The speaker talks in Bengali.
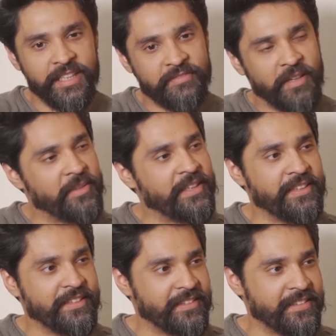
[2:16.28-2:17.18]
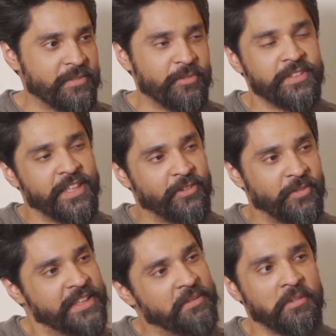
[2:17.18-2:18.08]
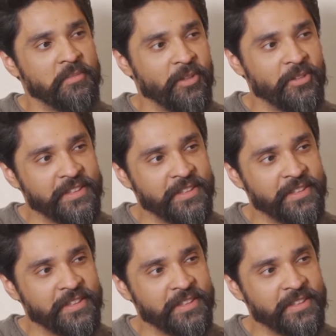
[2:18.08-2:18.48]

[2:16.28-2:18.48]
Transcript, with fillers: ক্লাস ফ্যামিলি জীবন যেরকম হয় সেভাবেই বড়